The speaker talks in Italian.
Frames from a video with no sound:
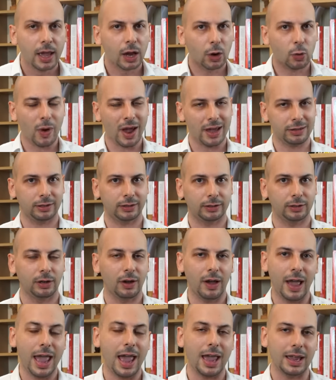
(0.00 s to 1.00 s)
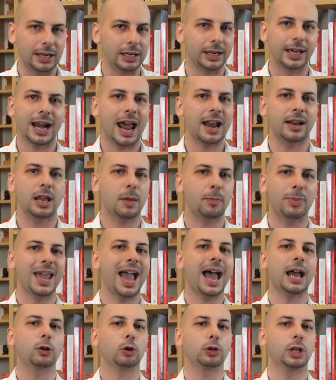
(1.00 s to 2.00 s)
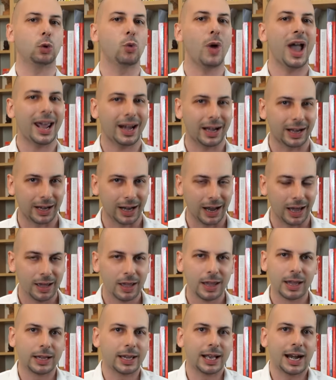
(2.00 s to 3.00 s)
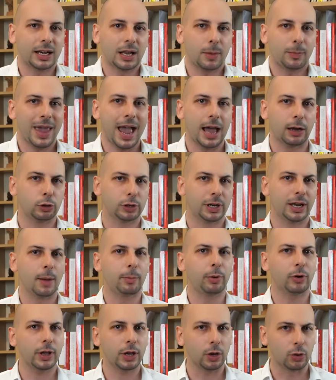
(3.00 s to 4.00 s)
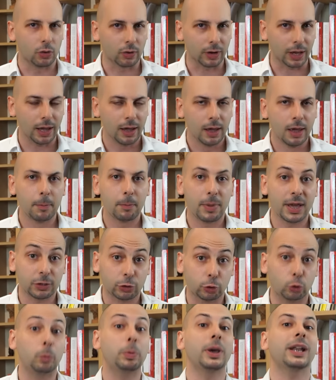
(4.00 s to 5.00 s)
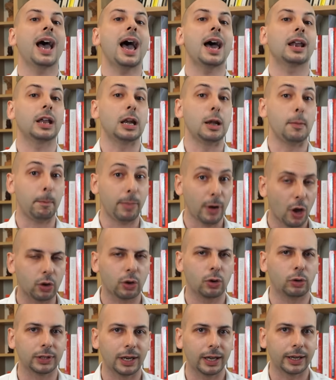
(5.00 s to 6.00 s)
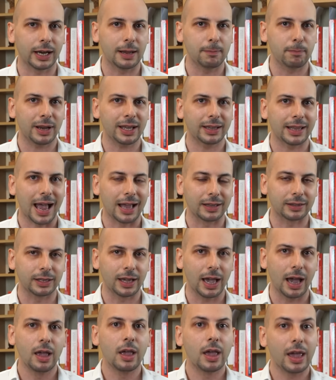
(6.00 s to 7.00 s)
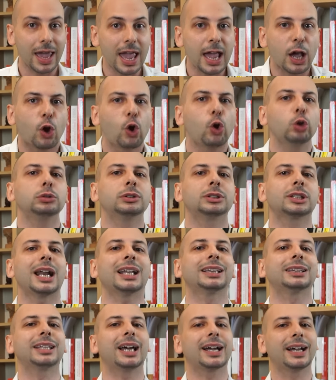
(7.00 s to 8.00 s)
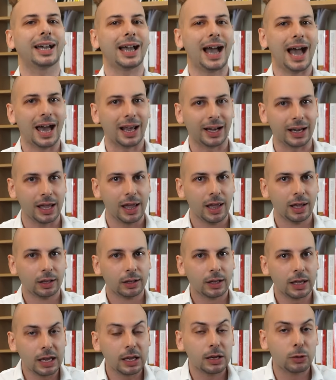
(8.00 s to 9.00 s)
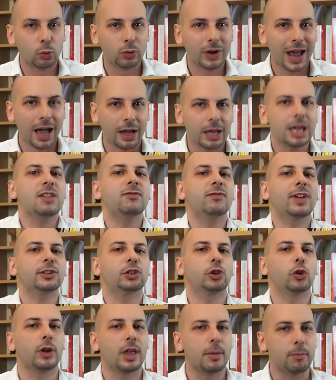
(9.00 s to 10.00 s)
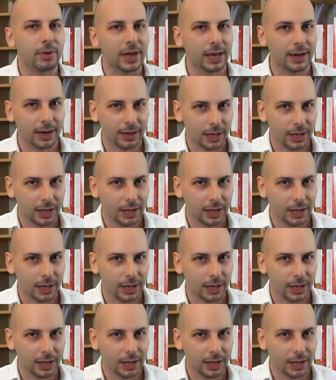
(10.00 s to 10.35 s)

Questo è il grande piano di guerra, il grande piano di Napoleone per superare il blocco della Gran Bretagna e contrattaccare in una invasione in piena